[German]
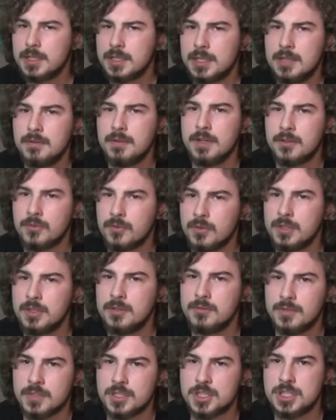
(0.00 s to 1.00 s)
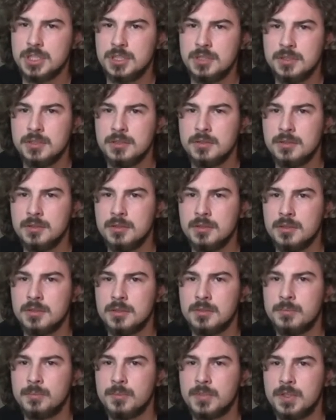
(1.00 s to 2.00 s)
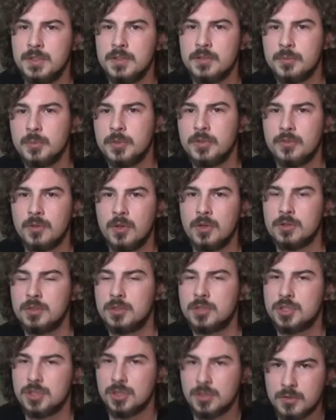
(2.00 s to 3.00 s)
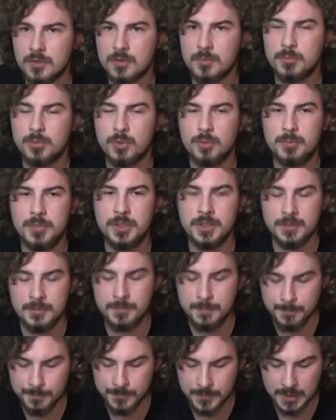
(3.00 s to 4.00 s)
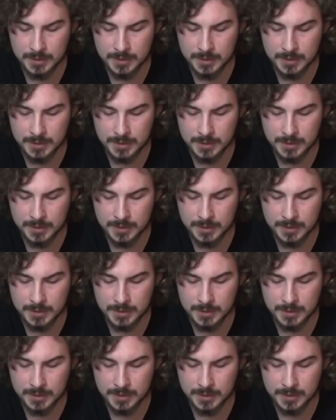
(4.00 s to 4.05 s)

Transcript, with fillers: jeweils von den verschiedenen ähm, Kismet-Sorten und Shot zum Probieren.